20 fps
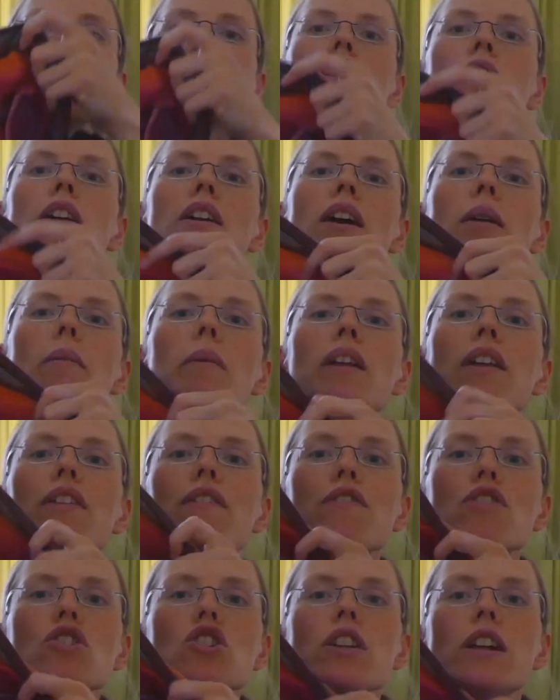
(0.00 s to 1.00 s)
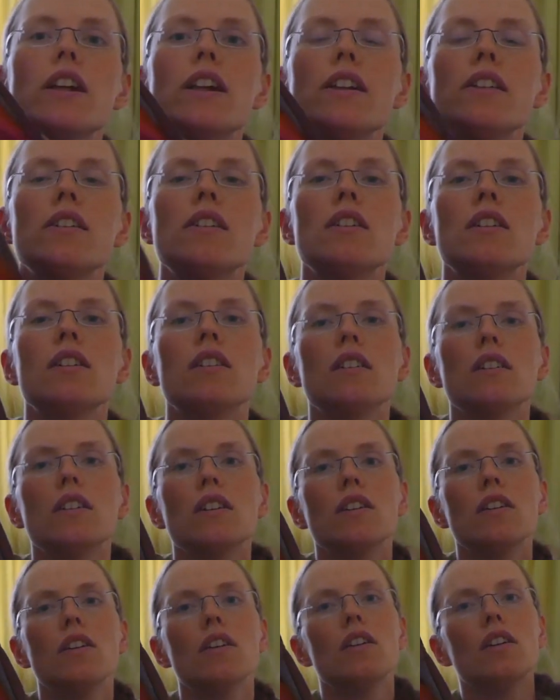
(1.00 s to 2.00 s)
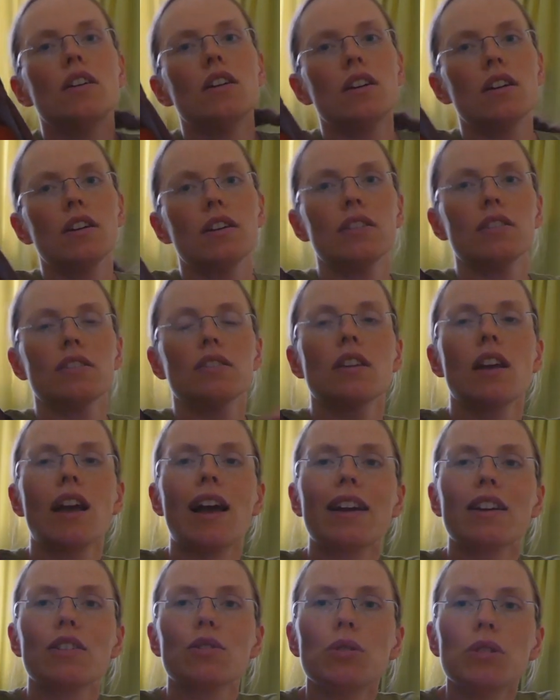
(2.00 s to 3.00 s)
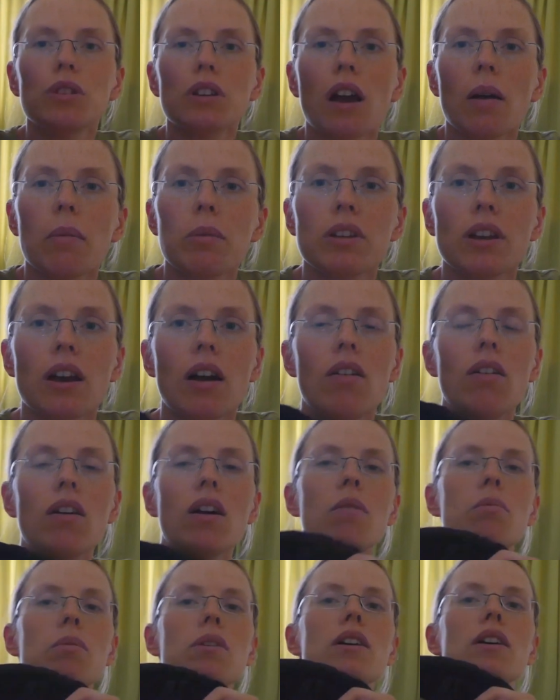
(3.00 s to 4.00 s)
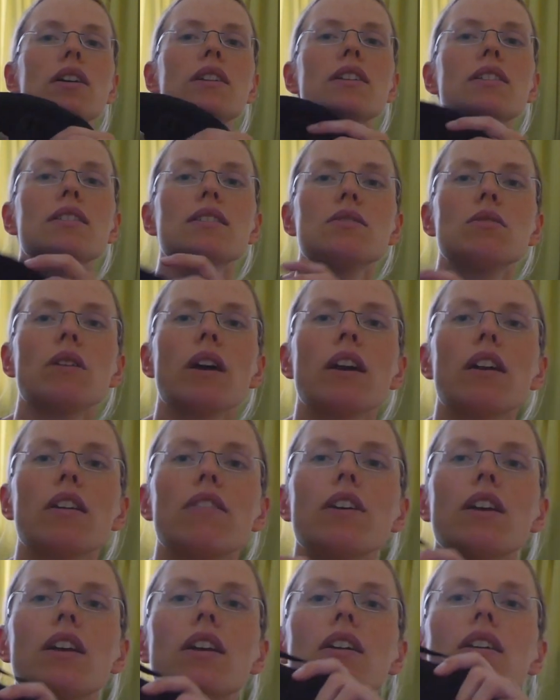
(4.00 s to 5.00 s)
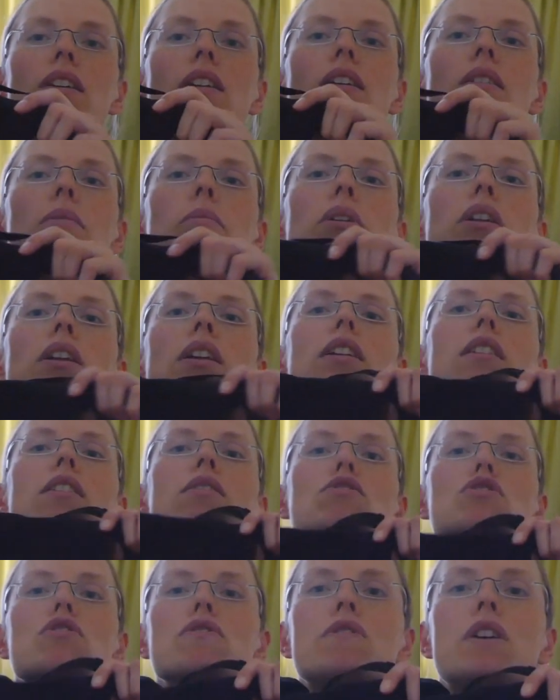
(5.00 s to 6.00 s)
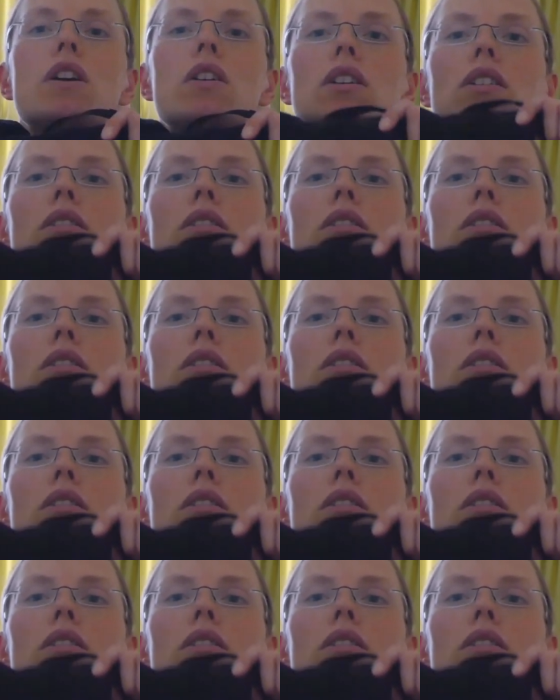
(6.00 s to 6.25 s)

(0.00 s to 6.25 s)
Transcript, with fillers: und dann kann man das verstellen. Tragetücher habe ich auch, aber das ist so ein Gewickel, da bin ich inzwischen faul